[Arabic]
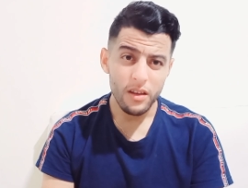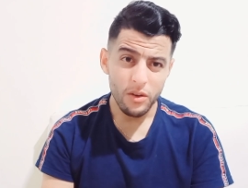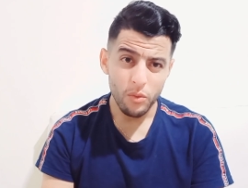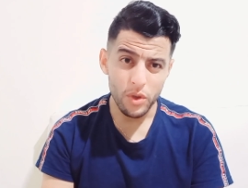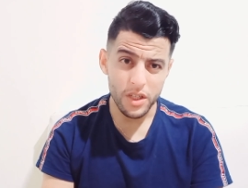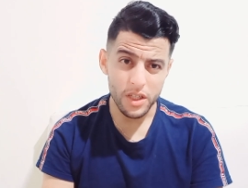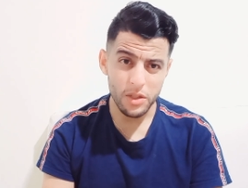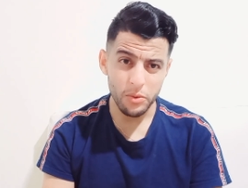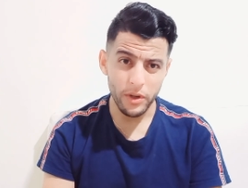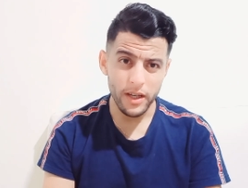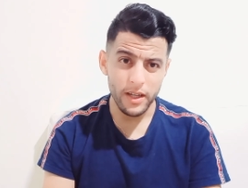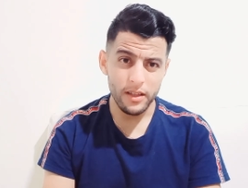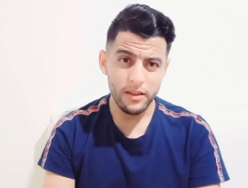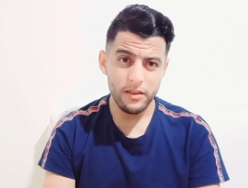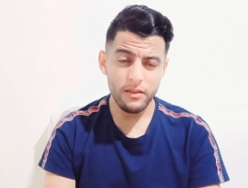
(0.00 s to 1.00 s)
واش
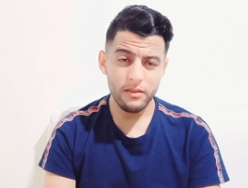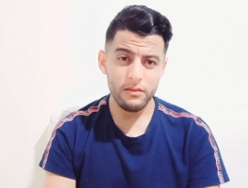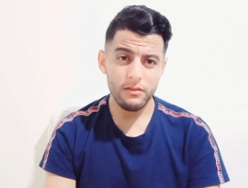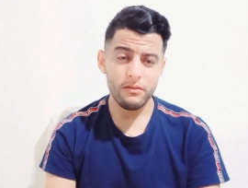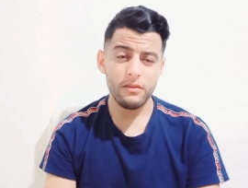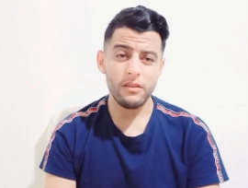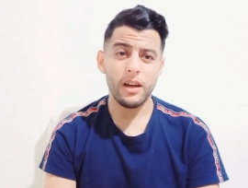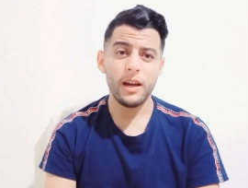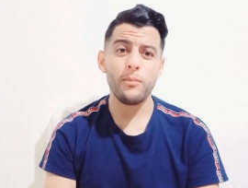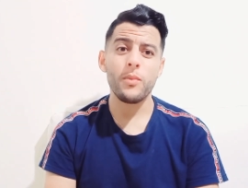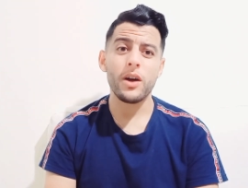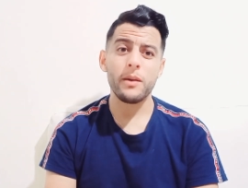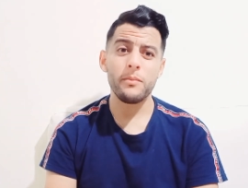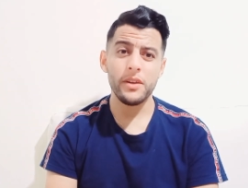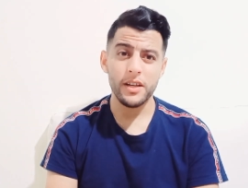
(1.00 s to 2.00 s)
سعاد
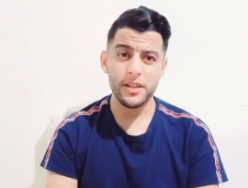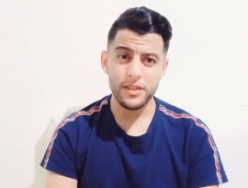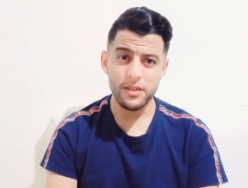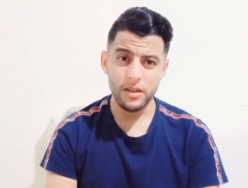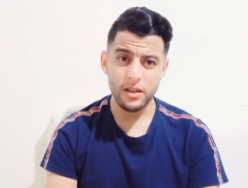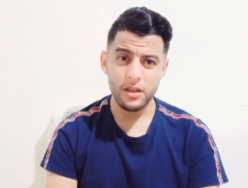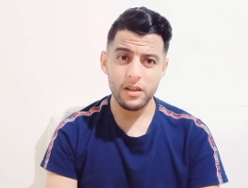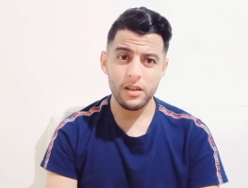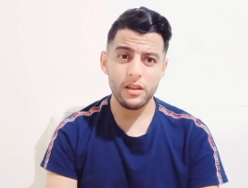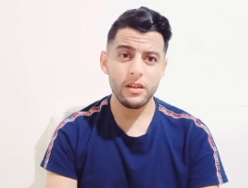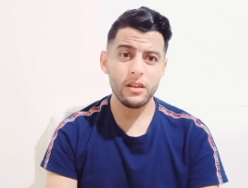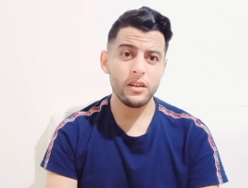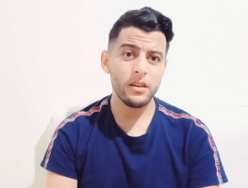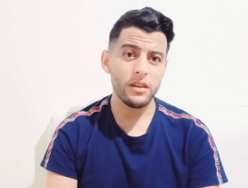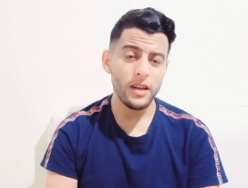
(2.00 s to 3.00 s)
عمرها منعت لك
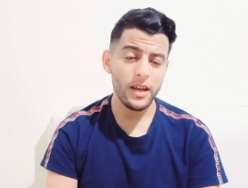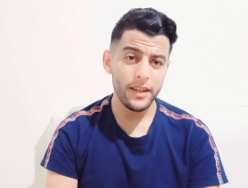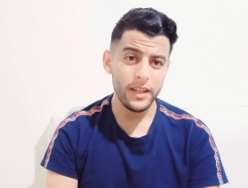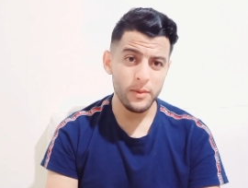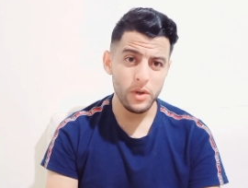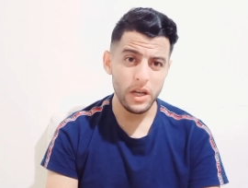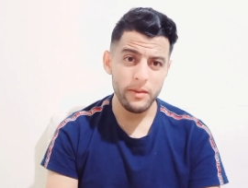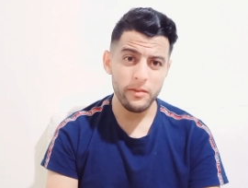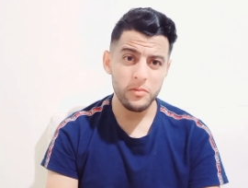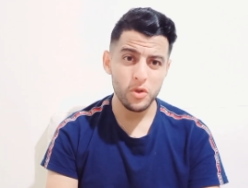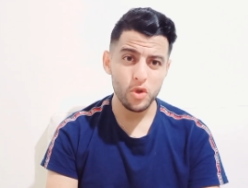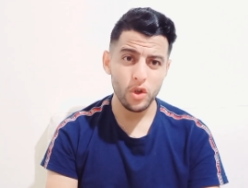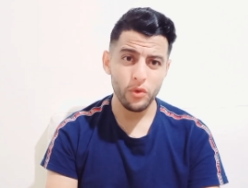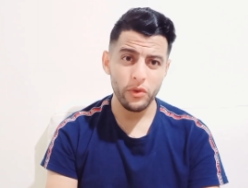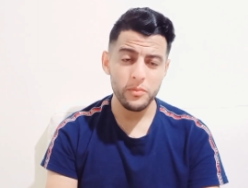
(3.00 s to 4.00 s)
آه، ادم وامين ما
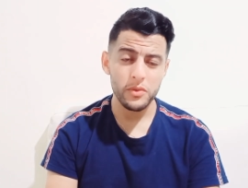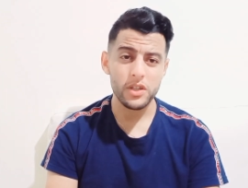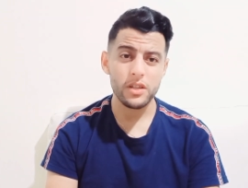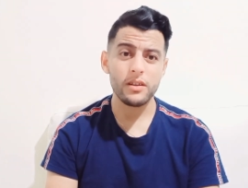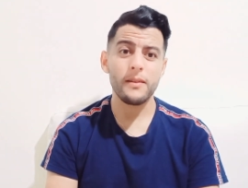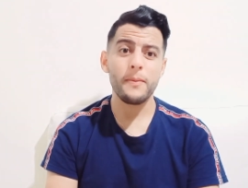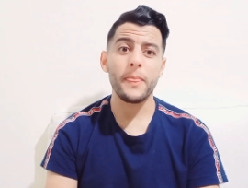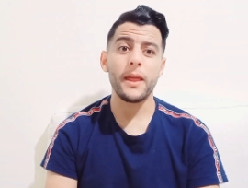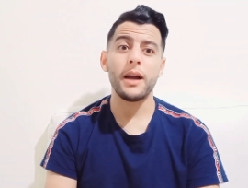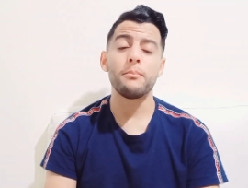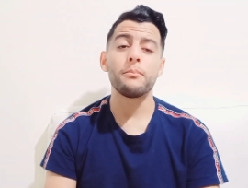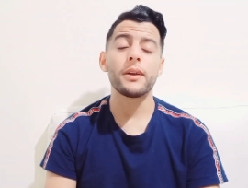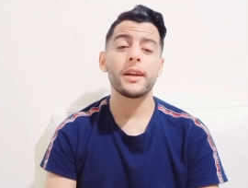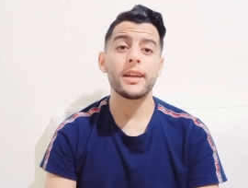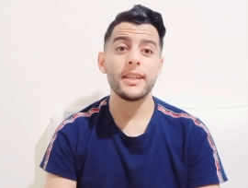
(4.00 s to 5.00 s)
تشوفهمش
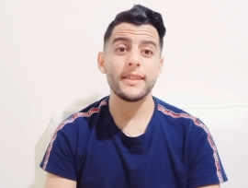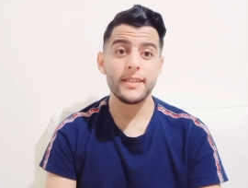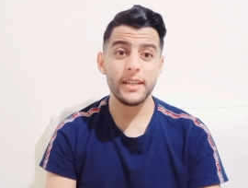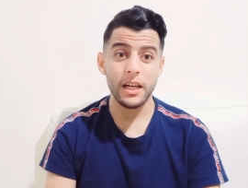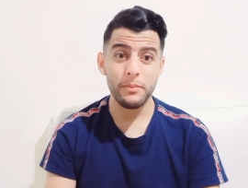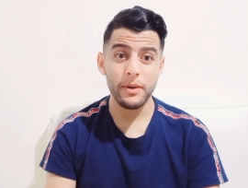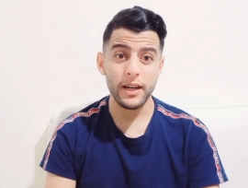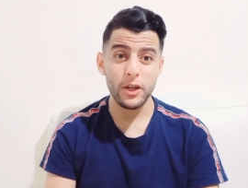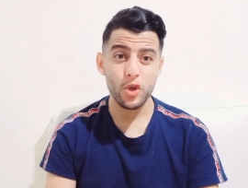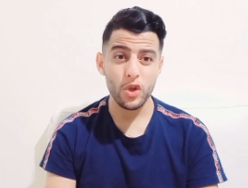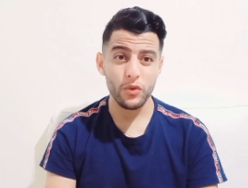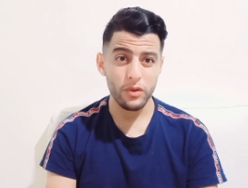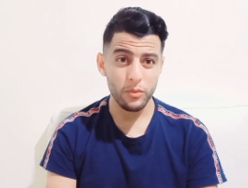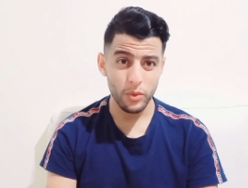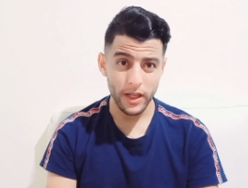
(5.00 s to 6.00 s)
عمرك قلتي لا باغي
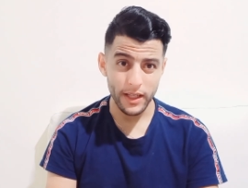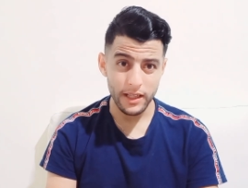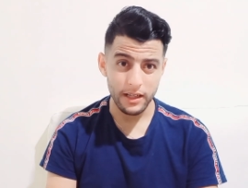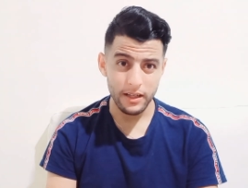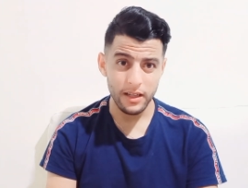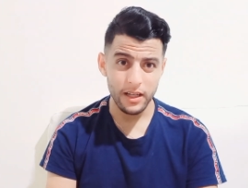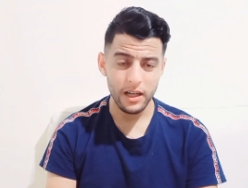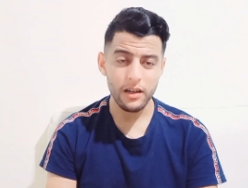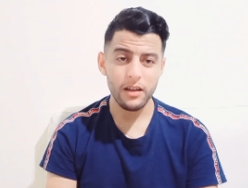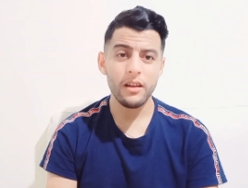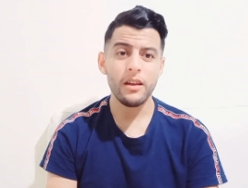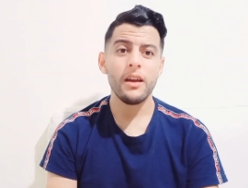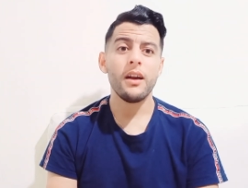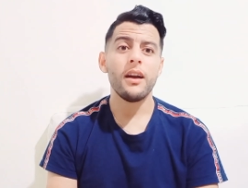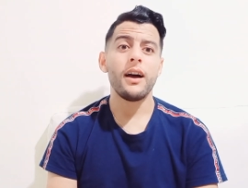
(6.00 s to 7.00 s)
نشوفهم وقالت لك لا
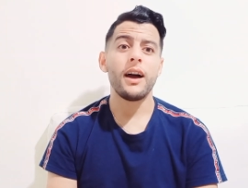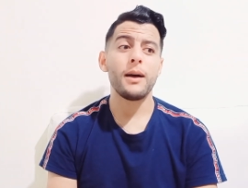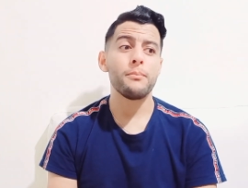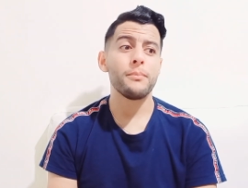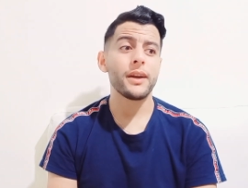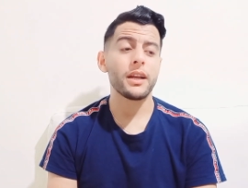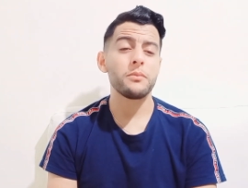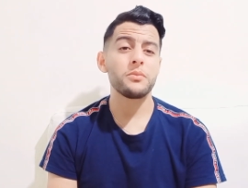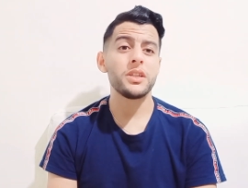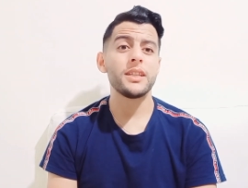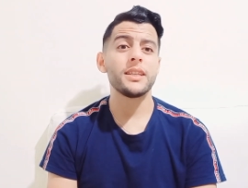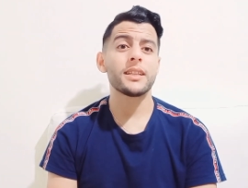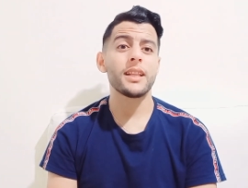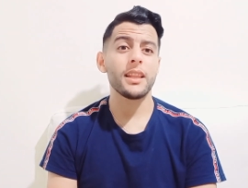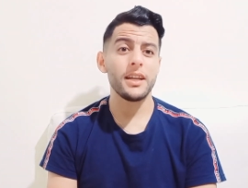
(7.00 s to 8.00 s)
عمرك
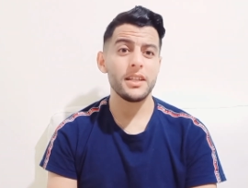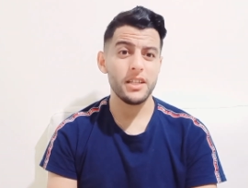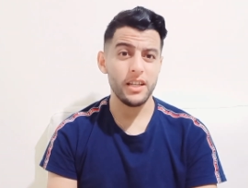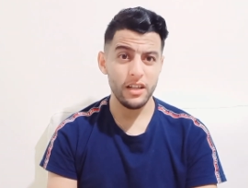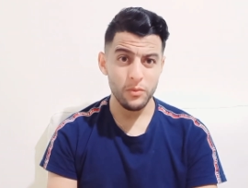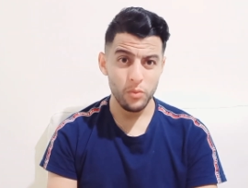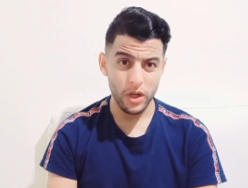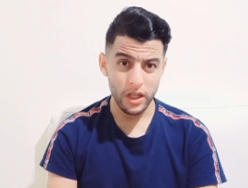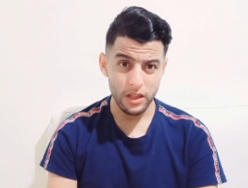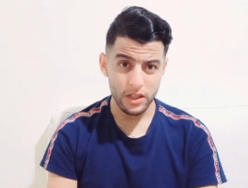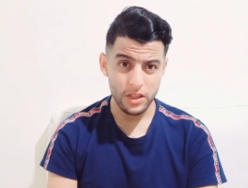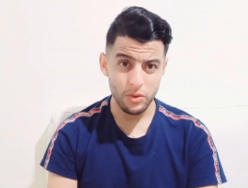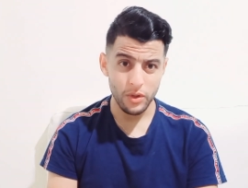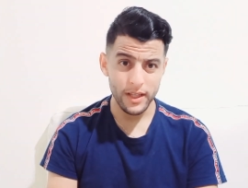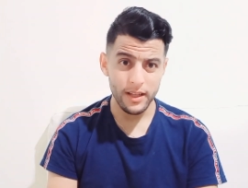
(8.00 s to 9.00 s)
مشيتي طليتي عليهم وقالت لك
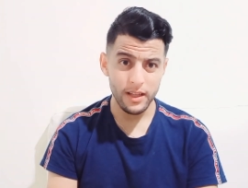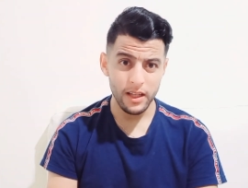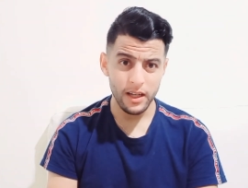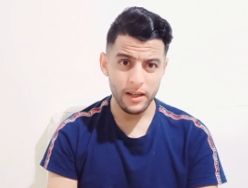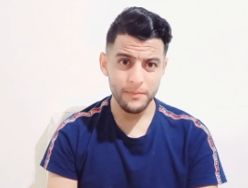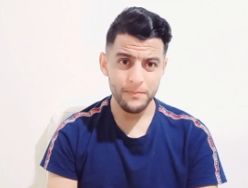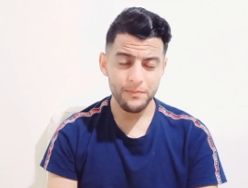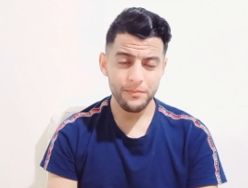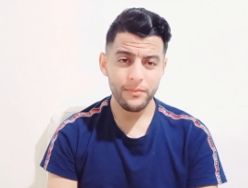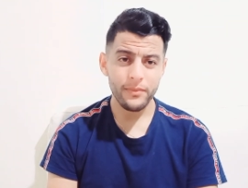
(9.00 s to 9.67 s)
سعاد لا